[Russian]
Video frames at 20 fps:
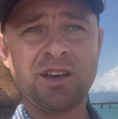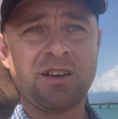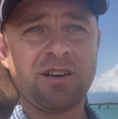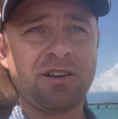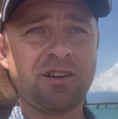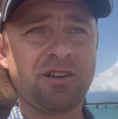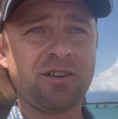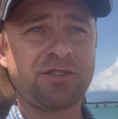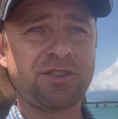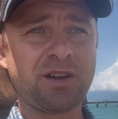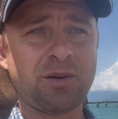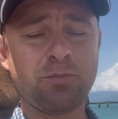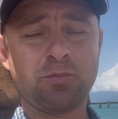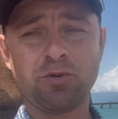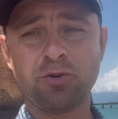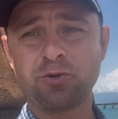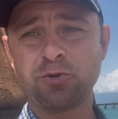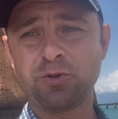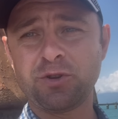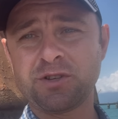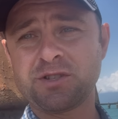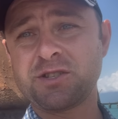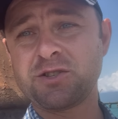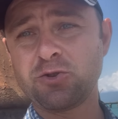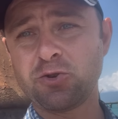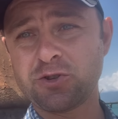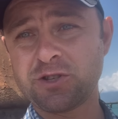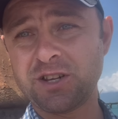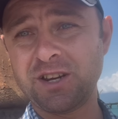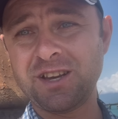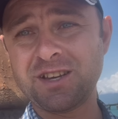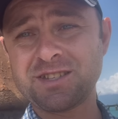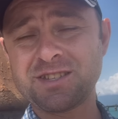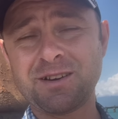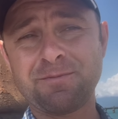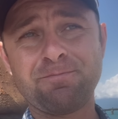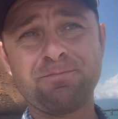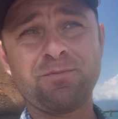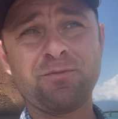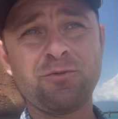Э, там будет у нас снос
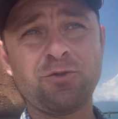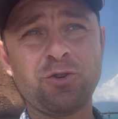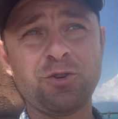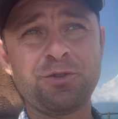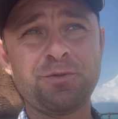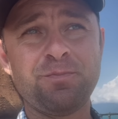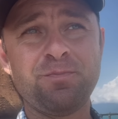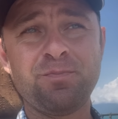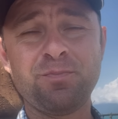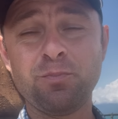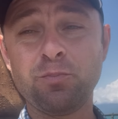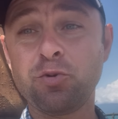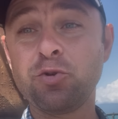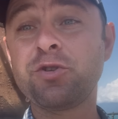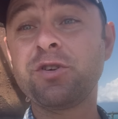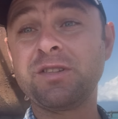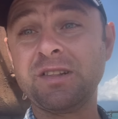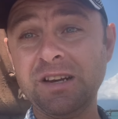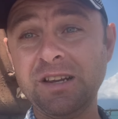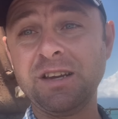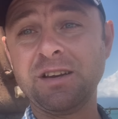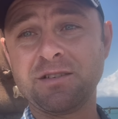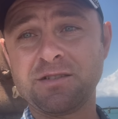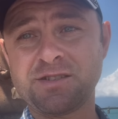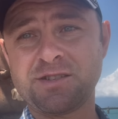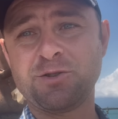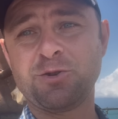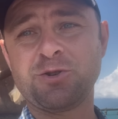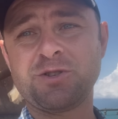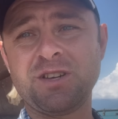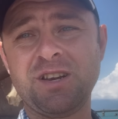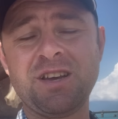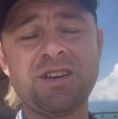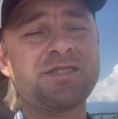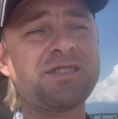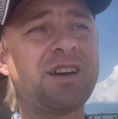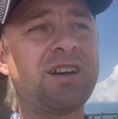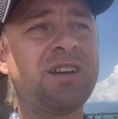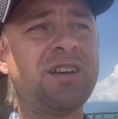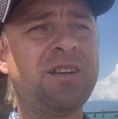леса, вот, будет ли снос
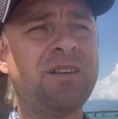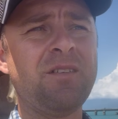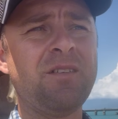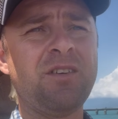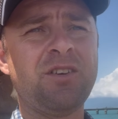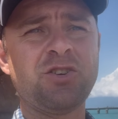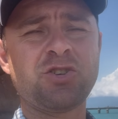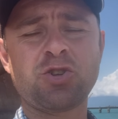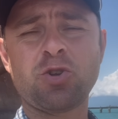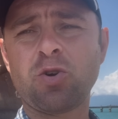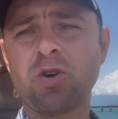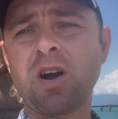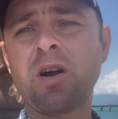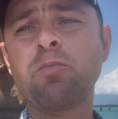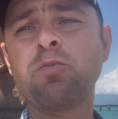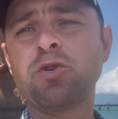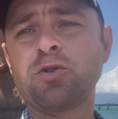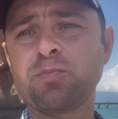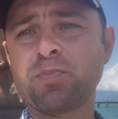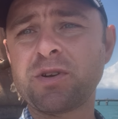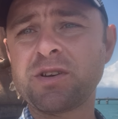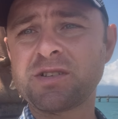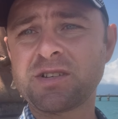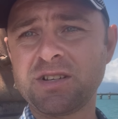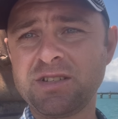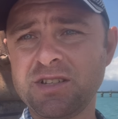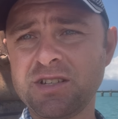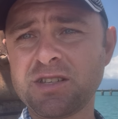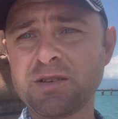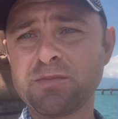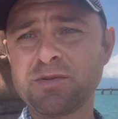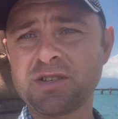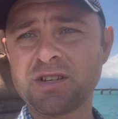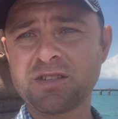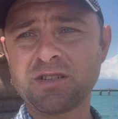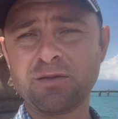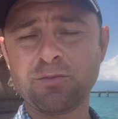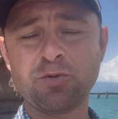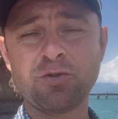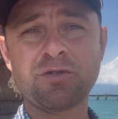леса, и что как будет происходить,
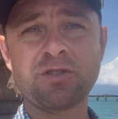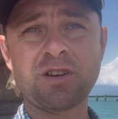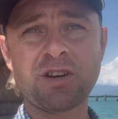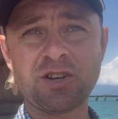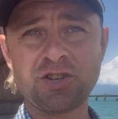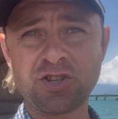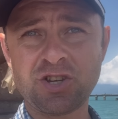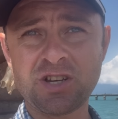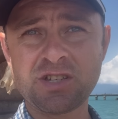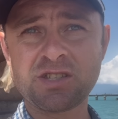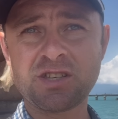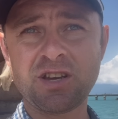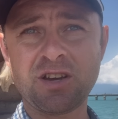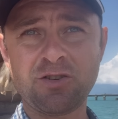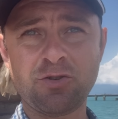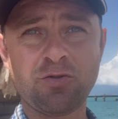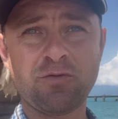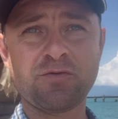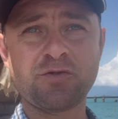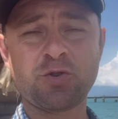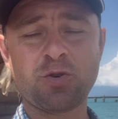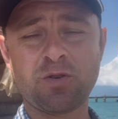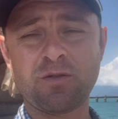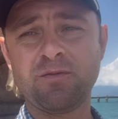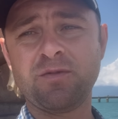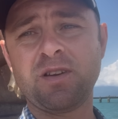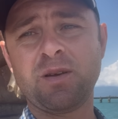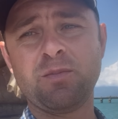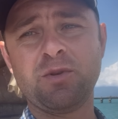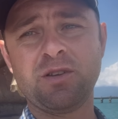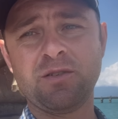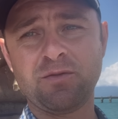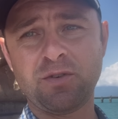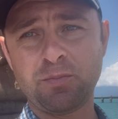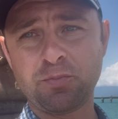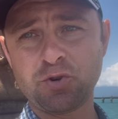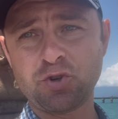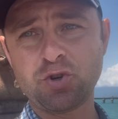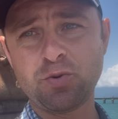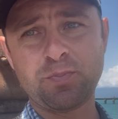обязательно будет вторая часть, я ее в скором времени
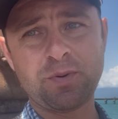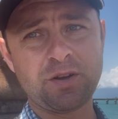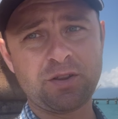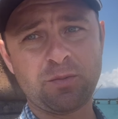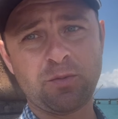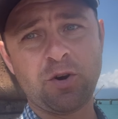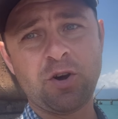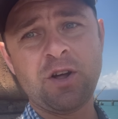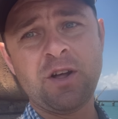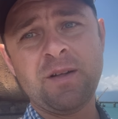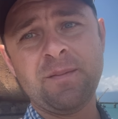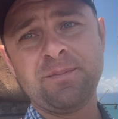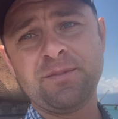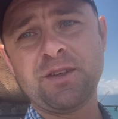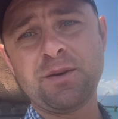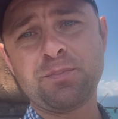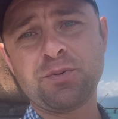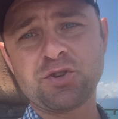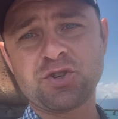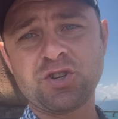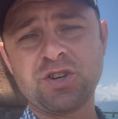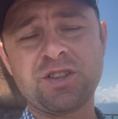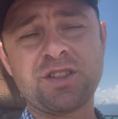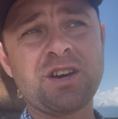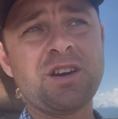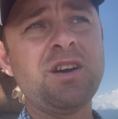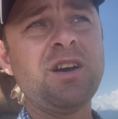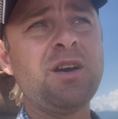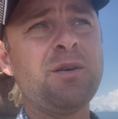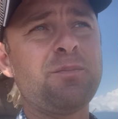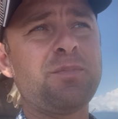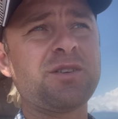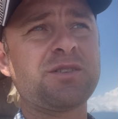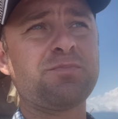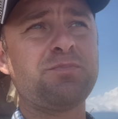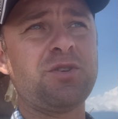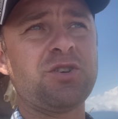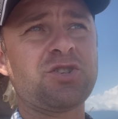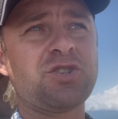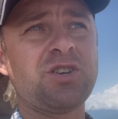выпущу, поэтому не пишите
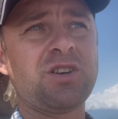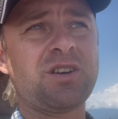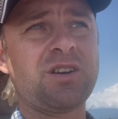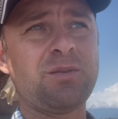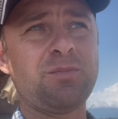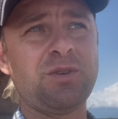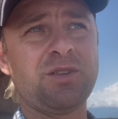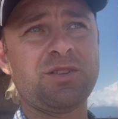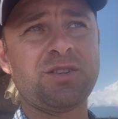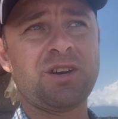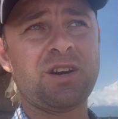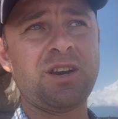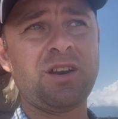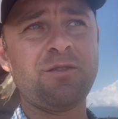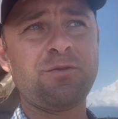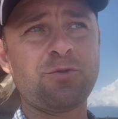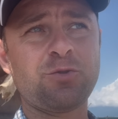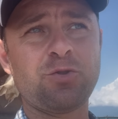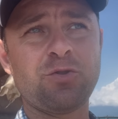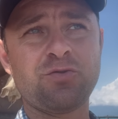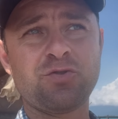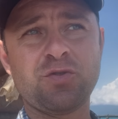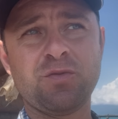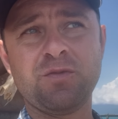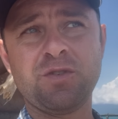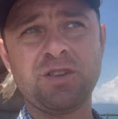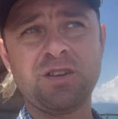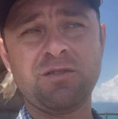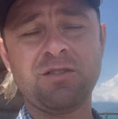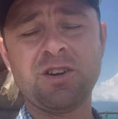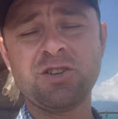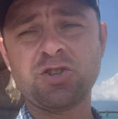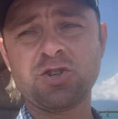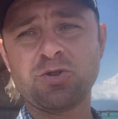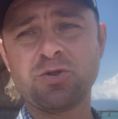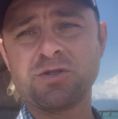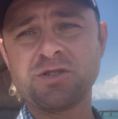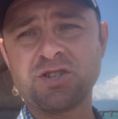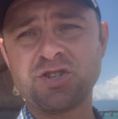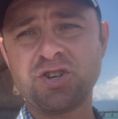поспешных комментариев, кто в чем виноват,
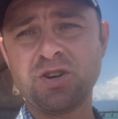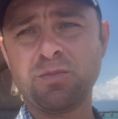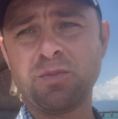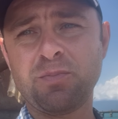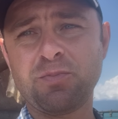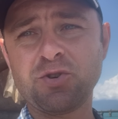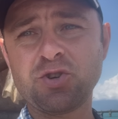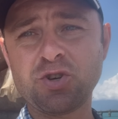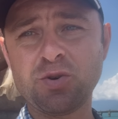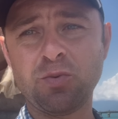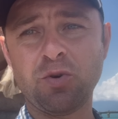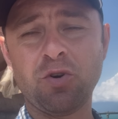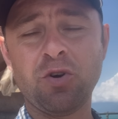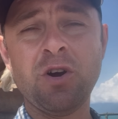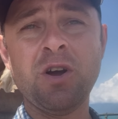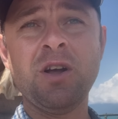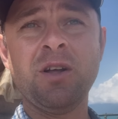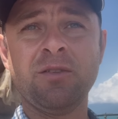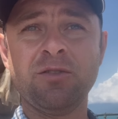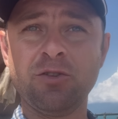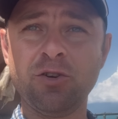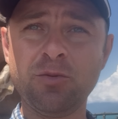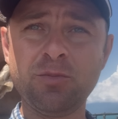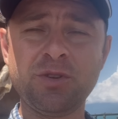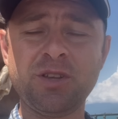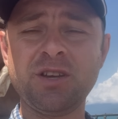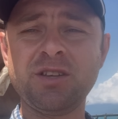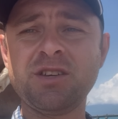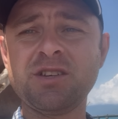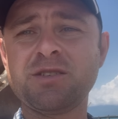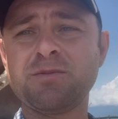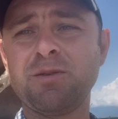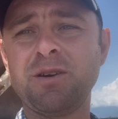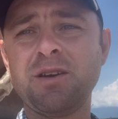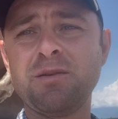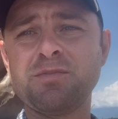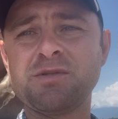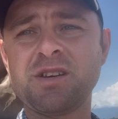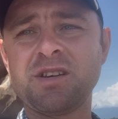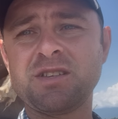что, зачем и почему. Но мнение
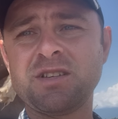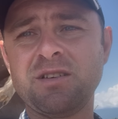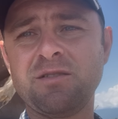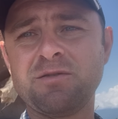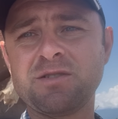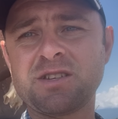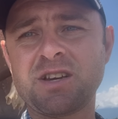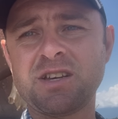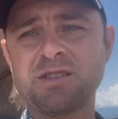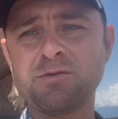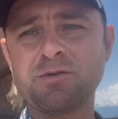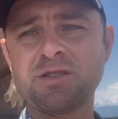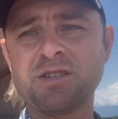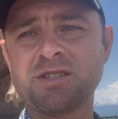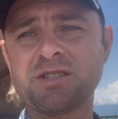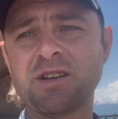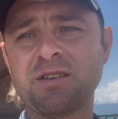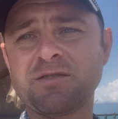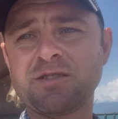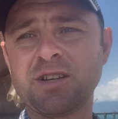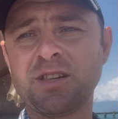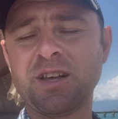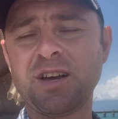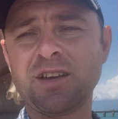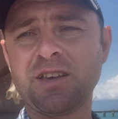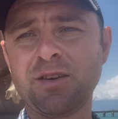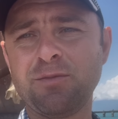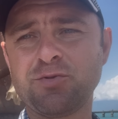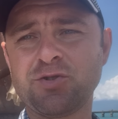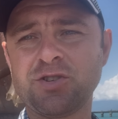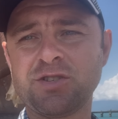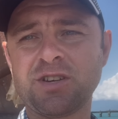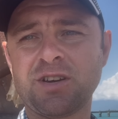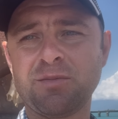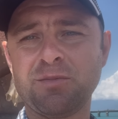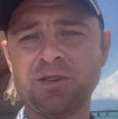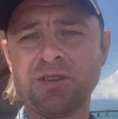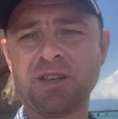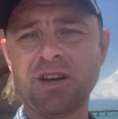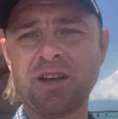свое обязательно высказывайте, ставьте лайки, пишите
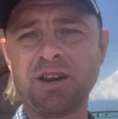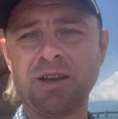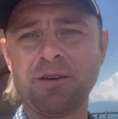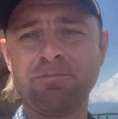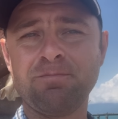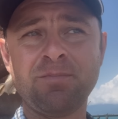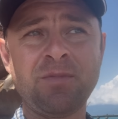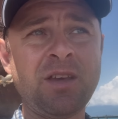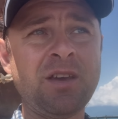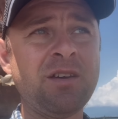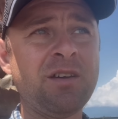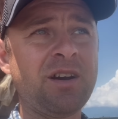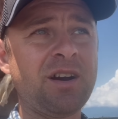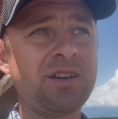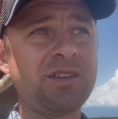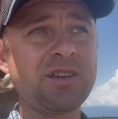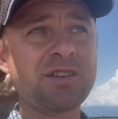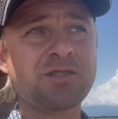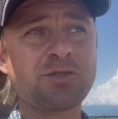комментарии. А я